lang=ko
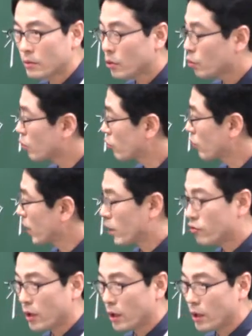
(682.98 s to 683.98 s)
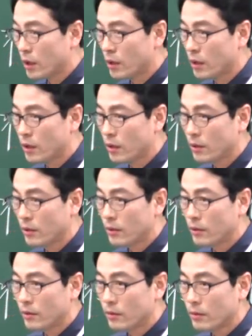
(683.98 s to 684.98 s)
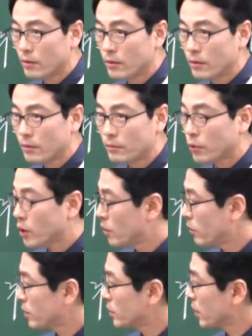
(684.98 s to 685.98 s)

저거 노트로 안 해줄라나 프린터한